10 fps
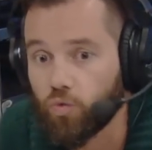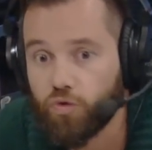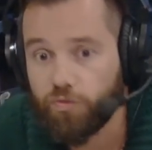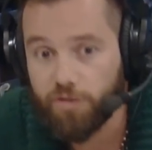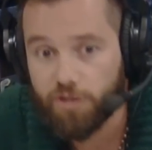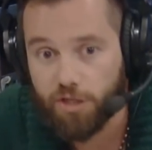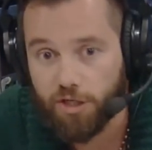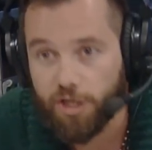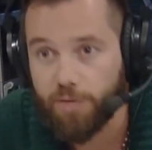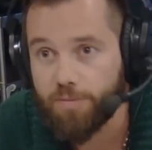
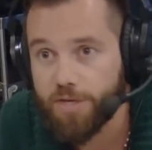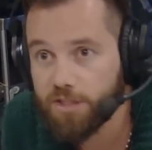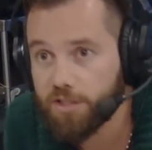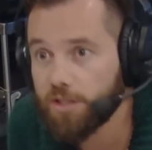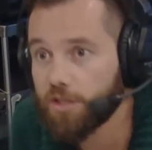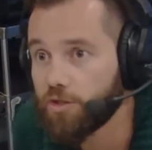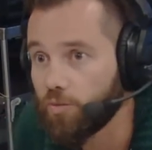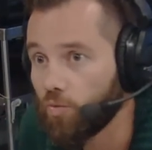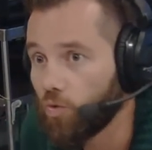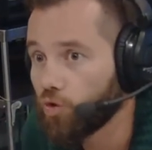удивительное место, где
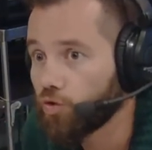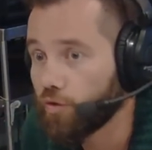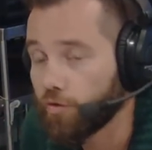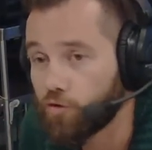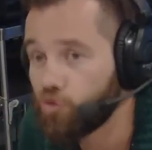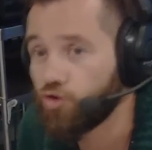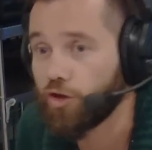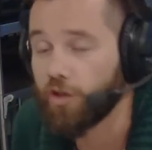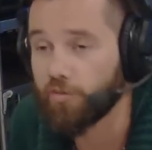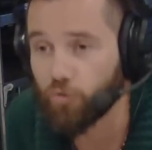можно в течение
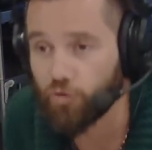одного